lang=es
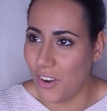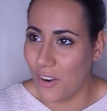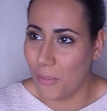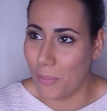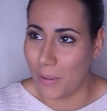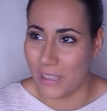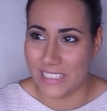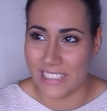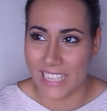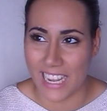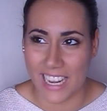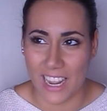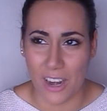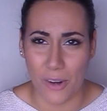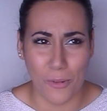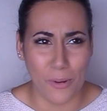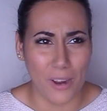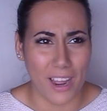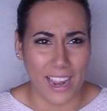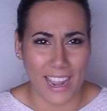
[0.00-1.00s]
no pensaría
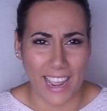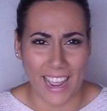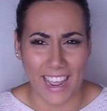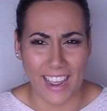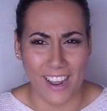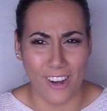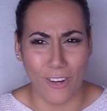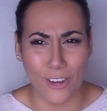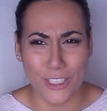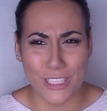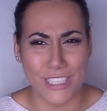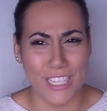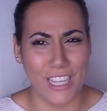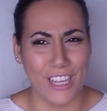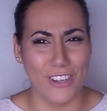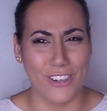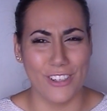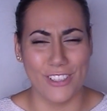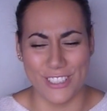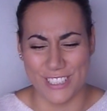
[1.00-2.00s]
nunca que es
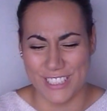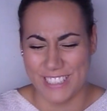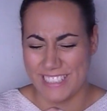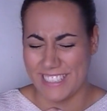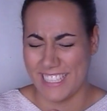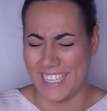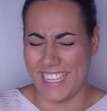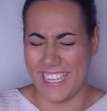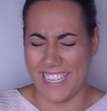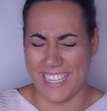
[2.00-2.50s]
óxido, no sé.